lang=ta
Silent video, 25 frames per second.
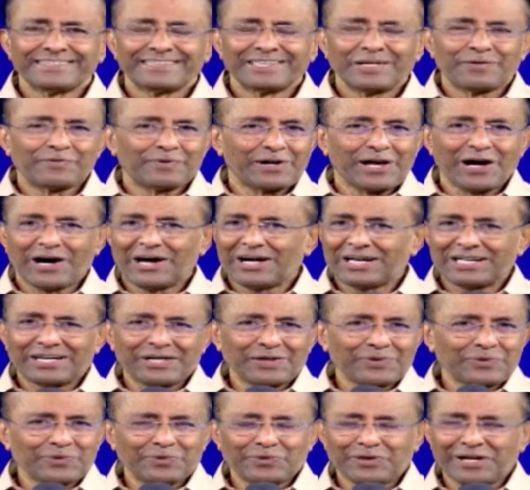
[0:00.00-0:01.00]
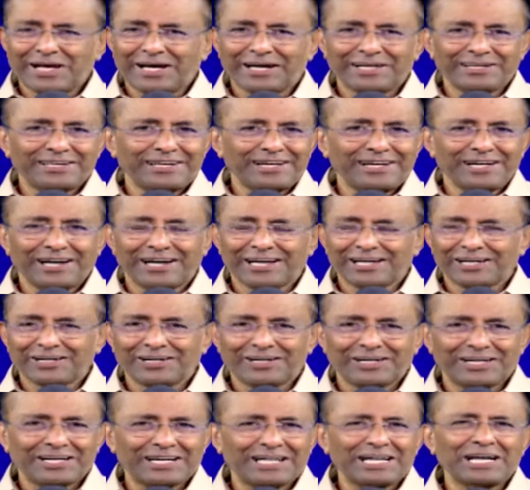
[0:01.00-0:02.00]
நம்முடைய ஆண்டவருடைய
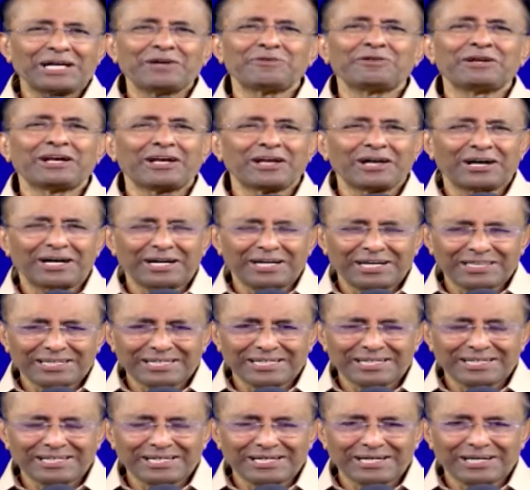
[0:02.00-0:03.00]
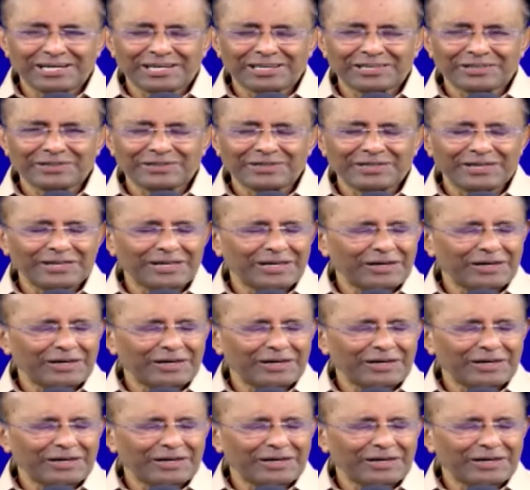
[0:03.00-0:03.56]
அதிகாரம் அளவில்லாத அதிகாரம்